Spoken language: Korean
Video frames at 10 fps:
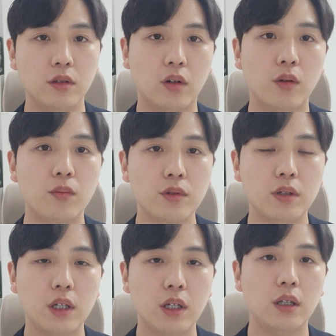
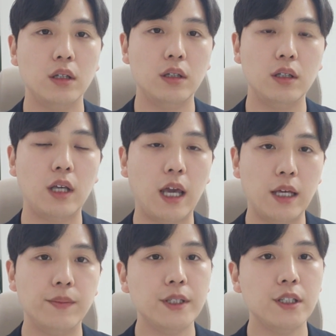여러분들이 이
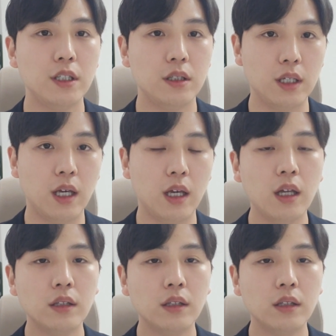ABCD에